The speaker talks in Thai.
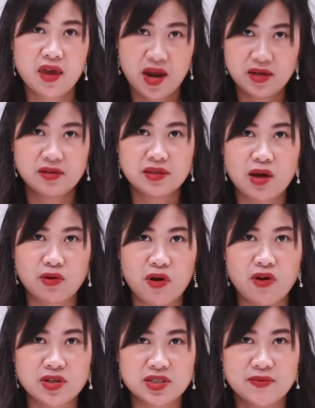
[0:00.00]
อันนี้คือเต่า
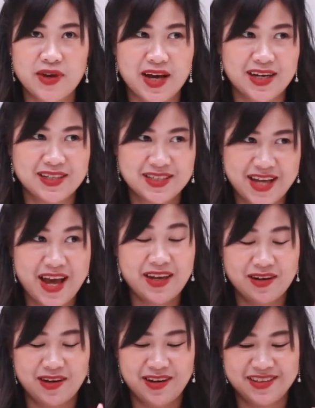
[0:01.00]
ท้องใช่ไหมคะ ใช่
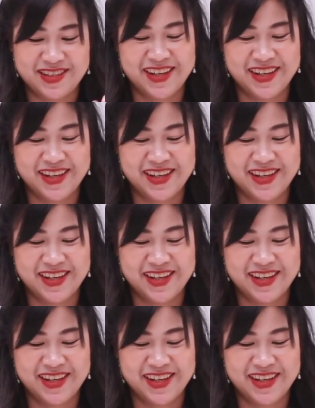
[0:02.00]
เนาะ